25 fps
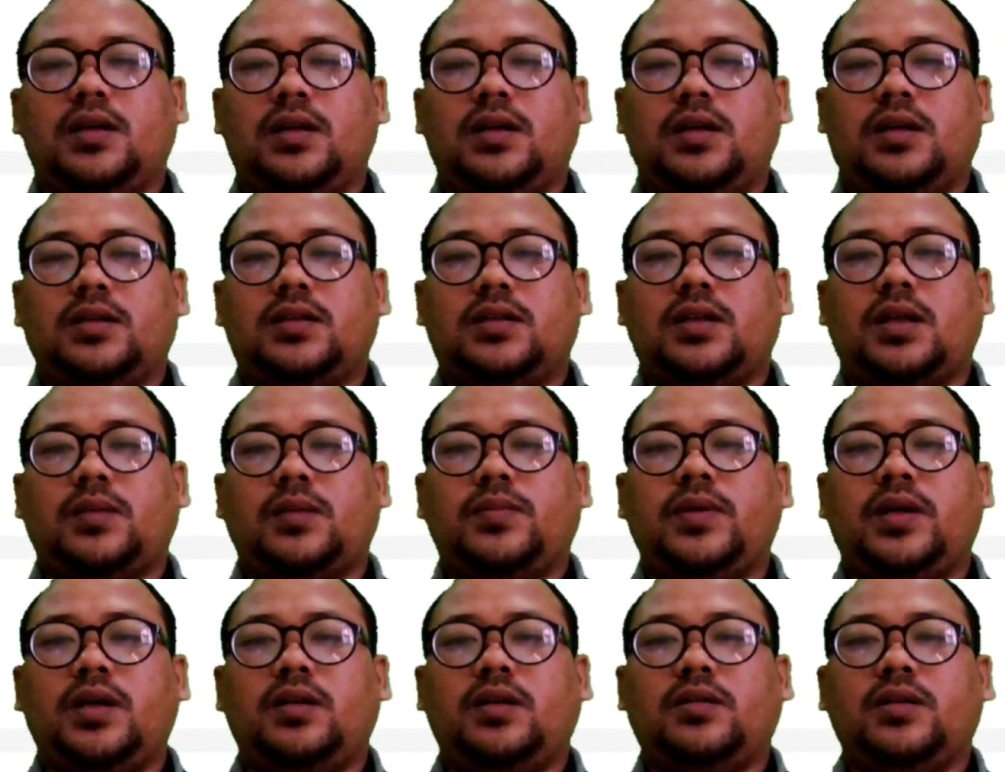Nah,
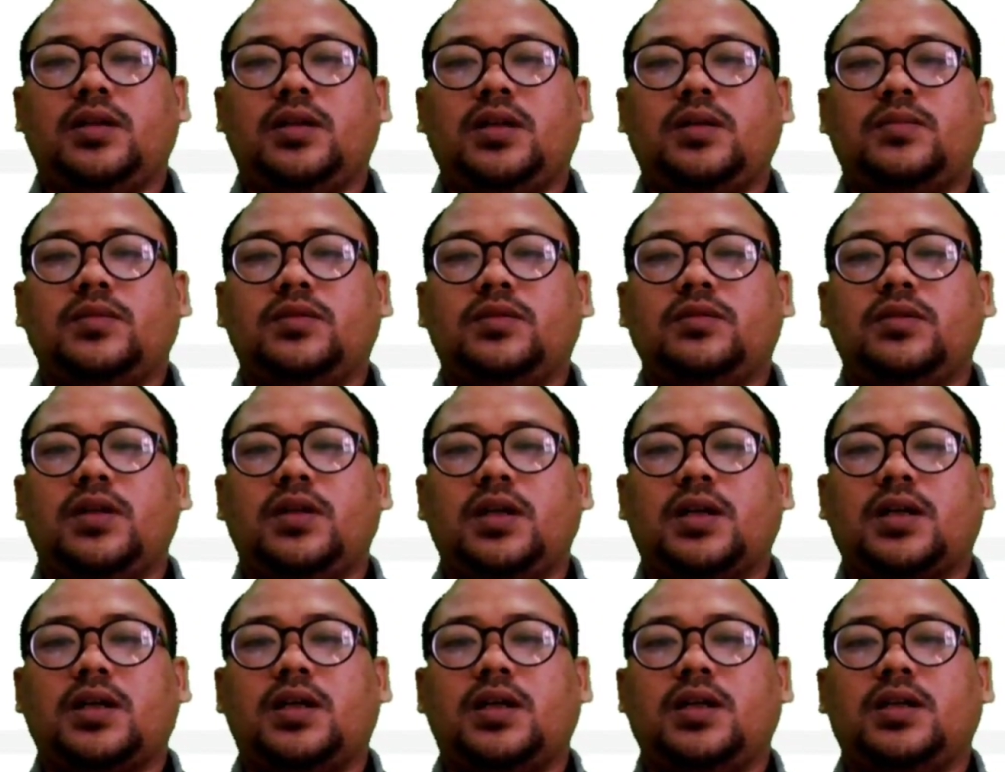tetapi kalau kita
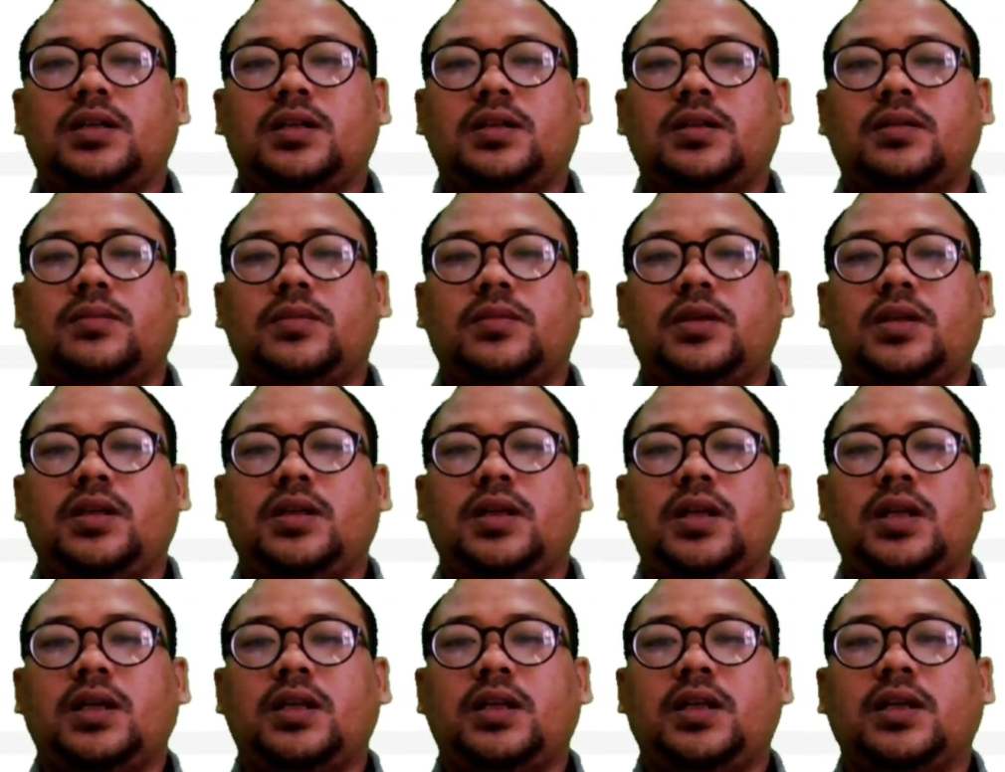menggunakan
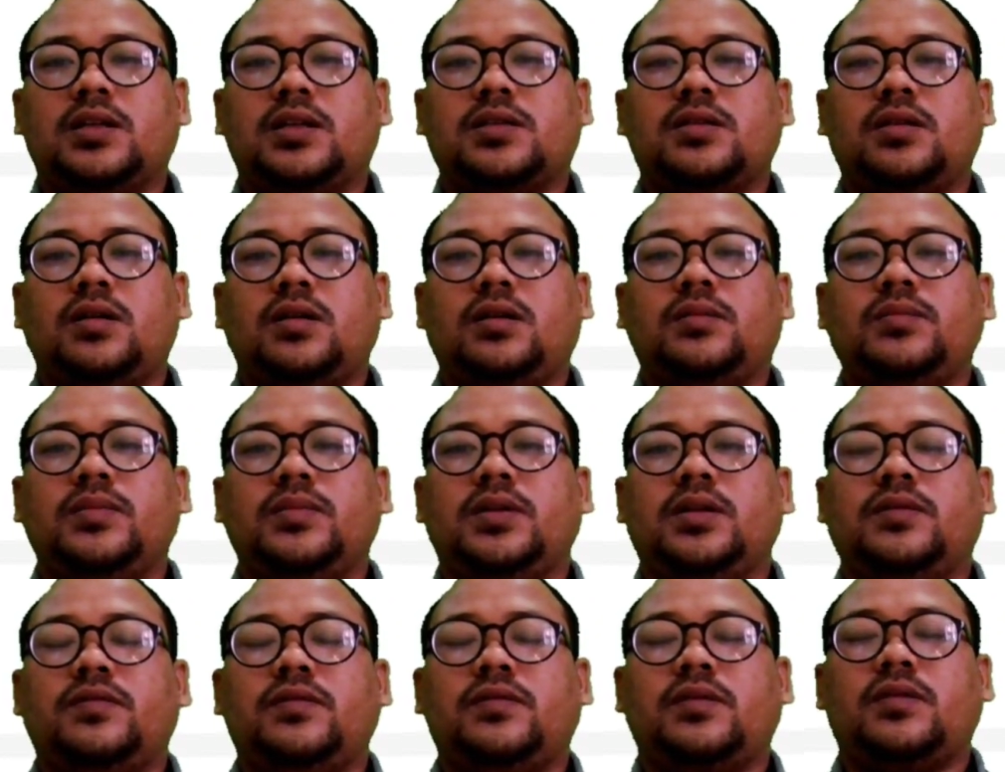mendelay desktop
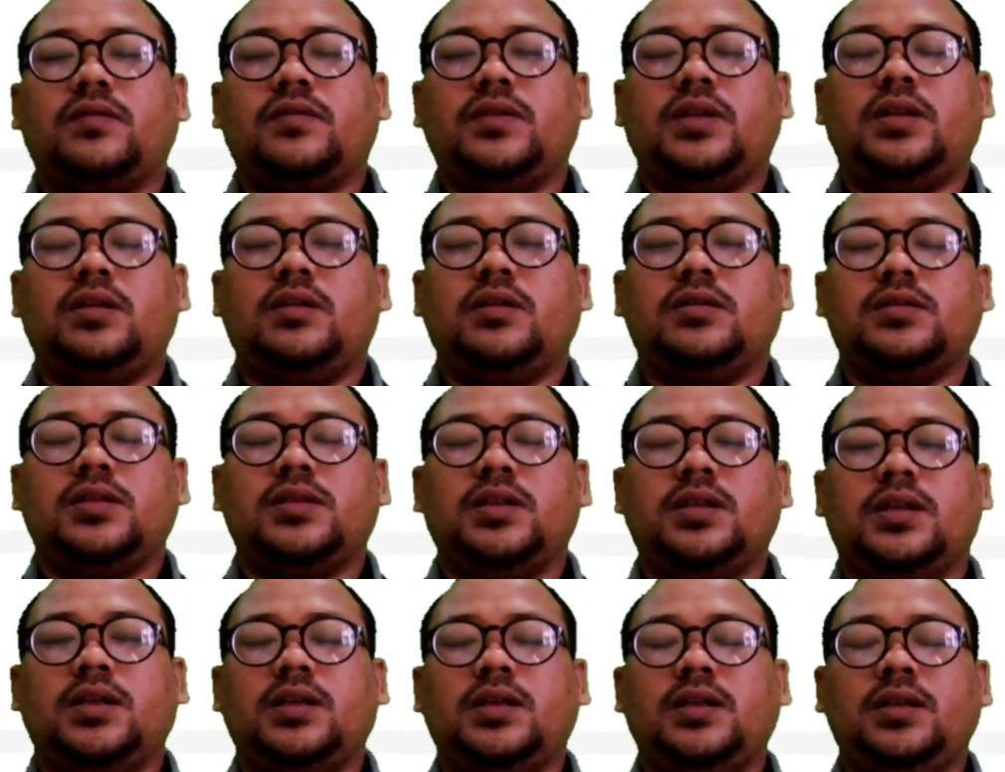ya for Windows
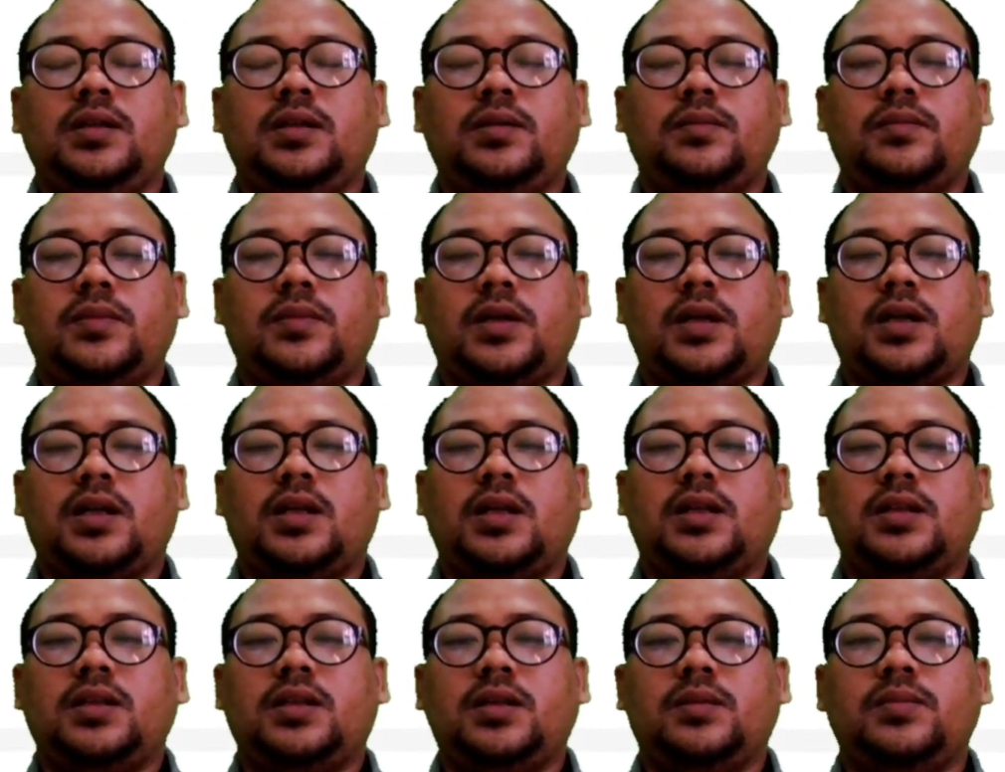ini, maka
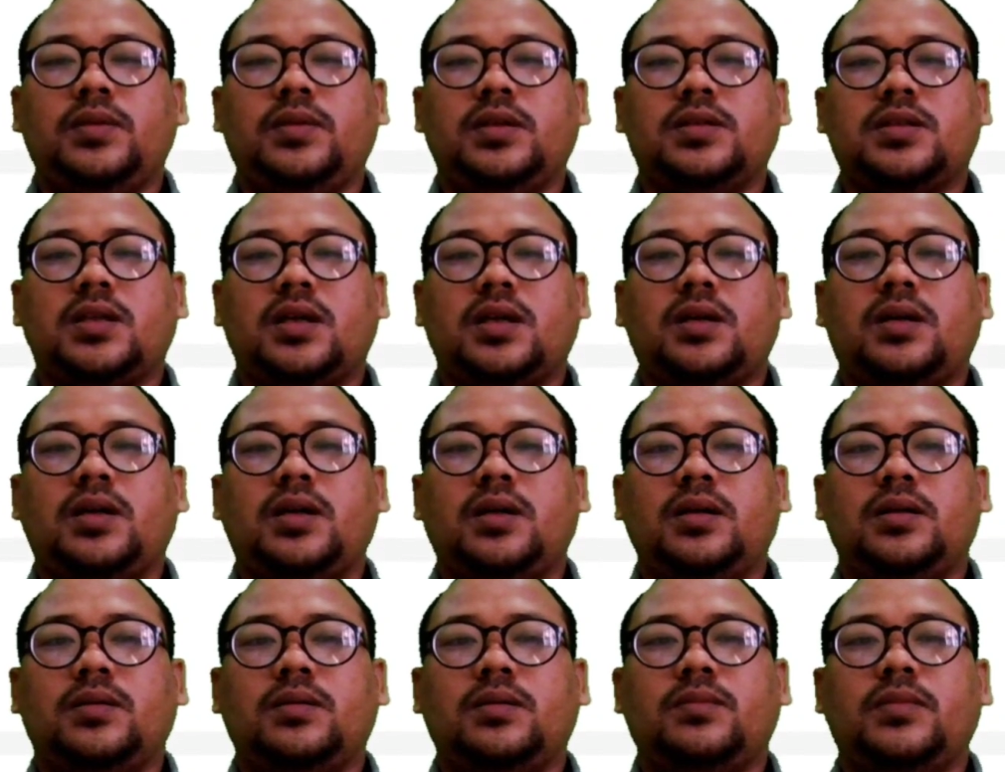nanti
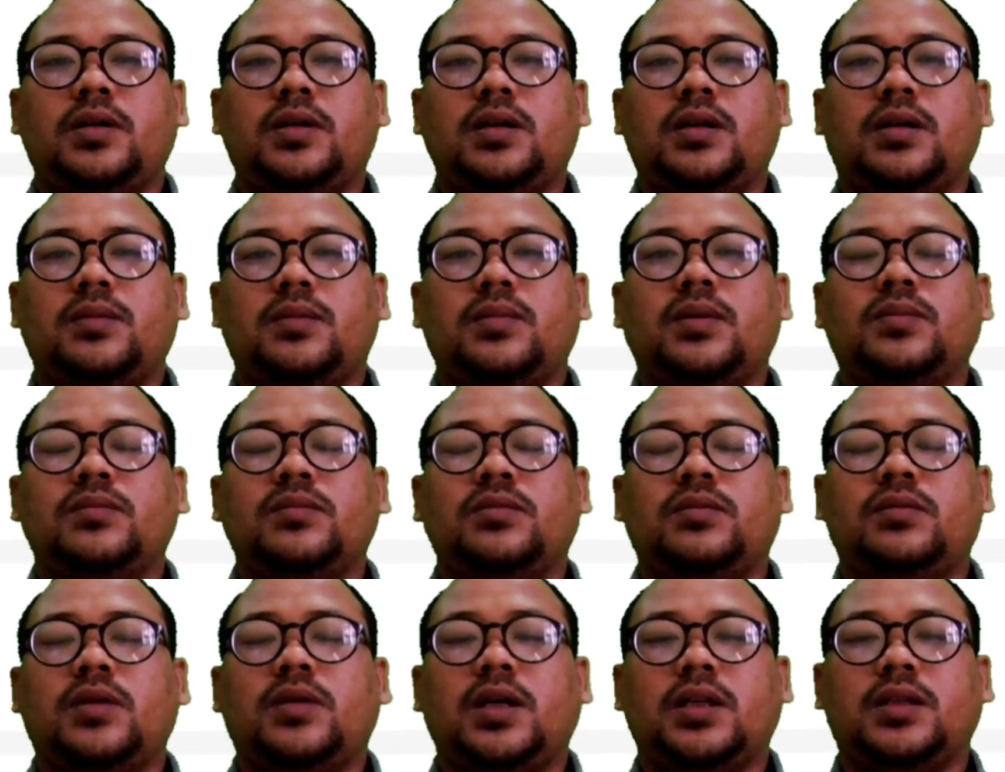bisa
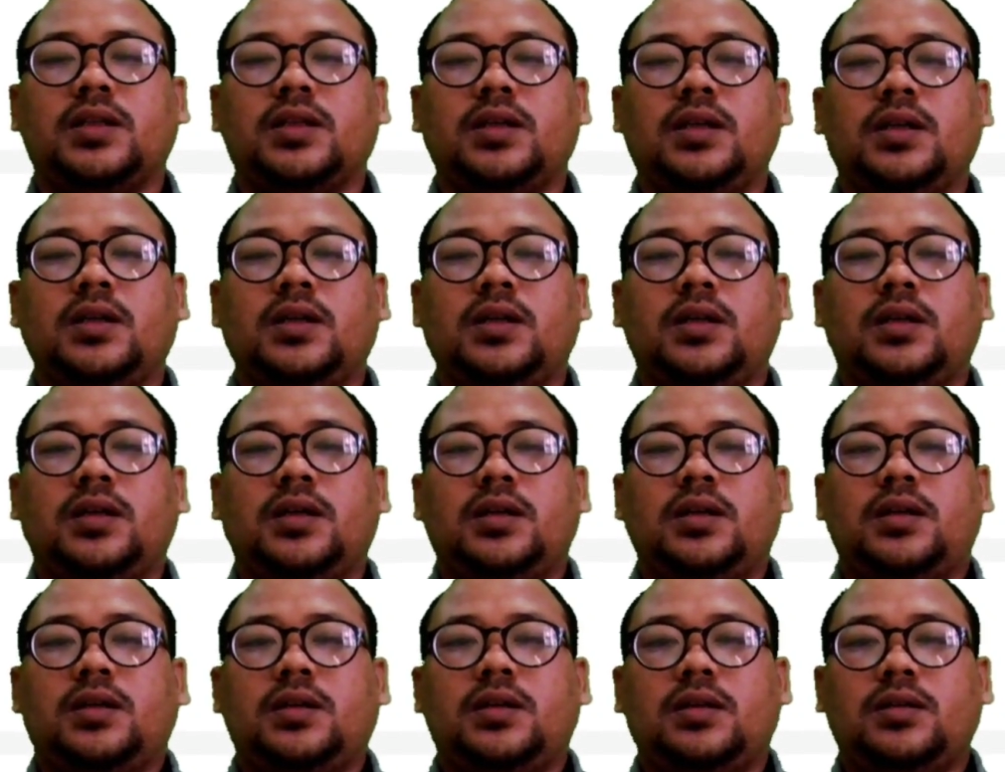membuat
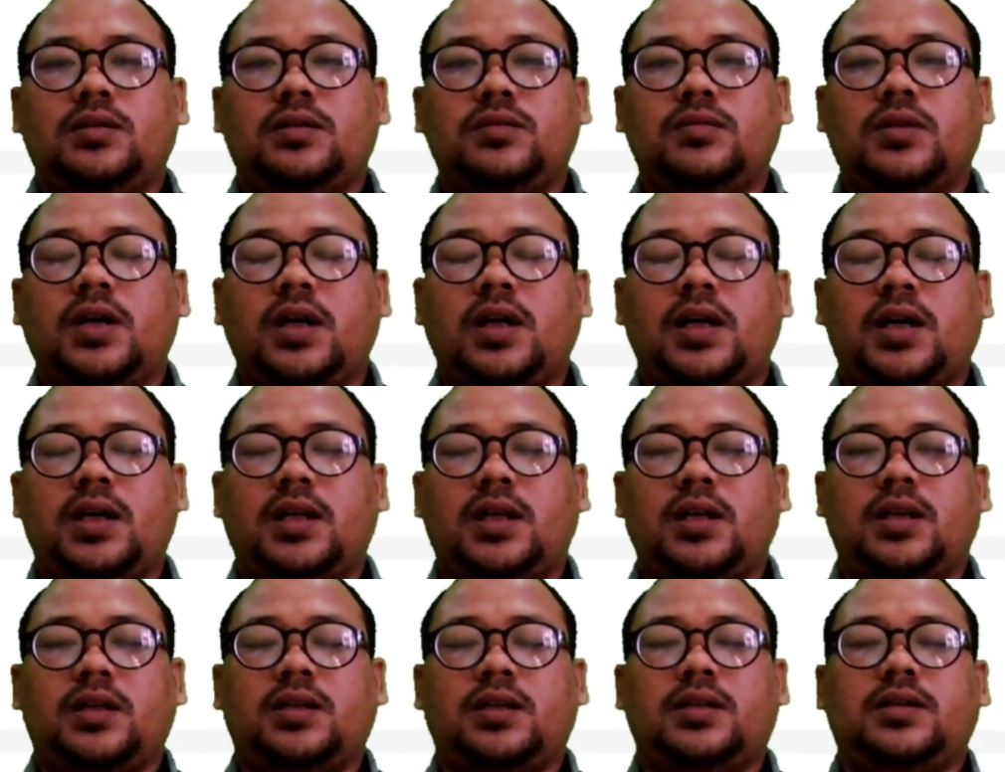dua
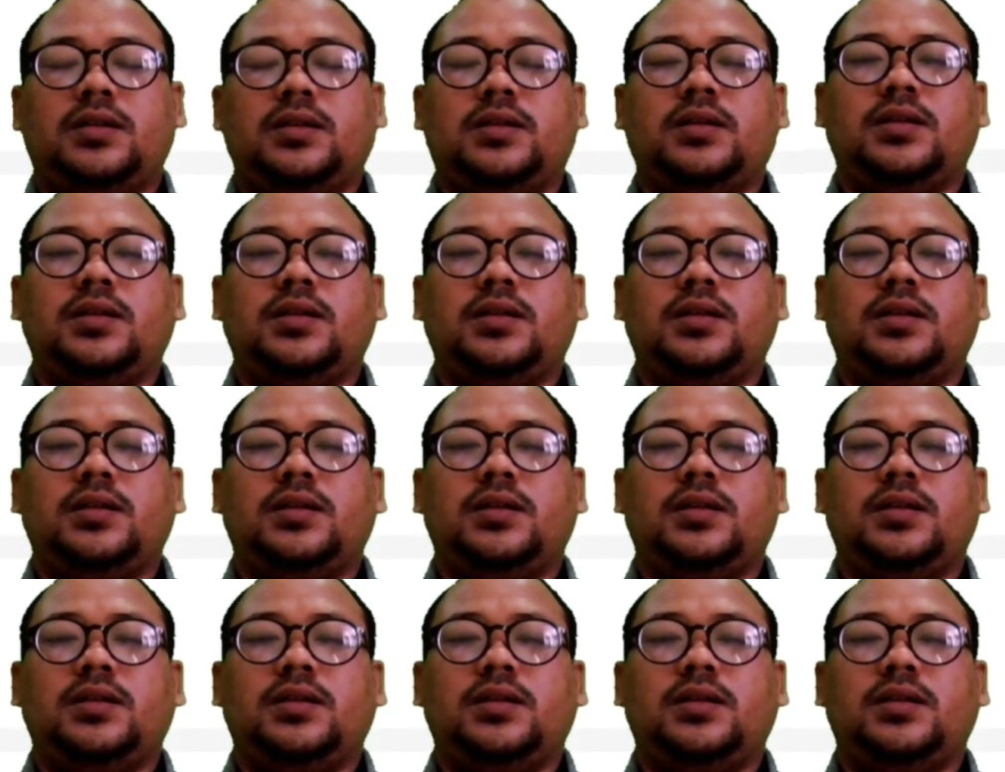hal,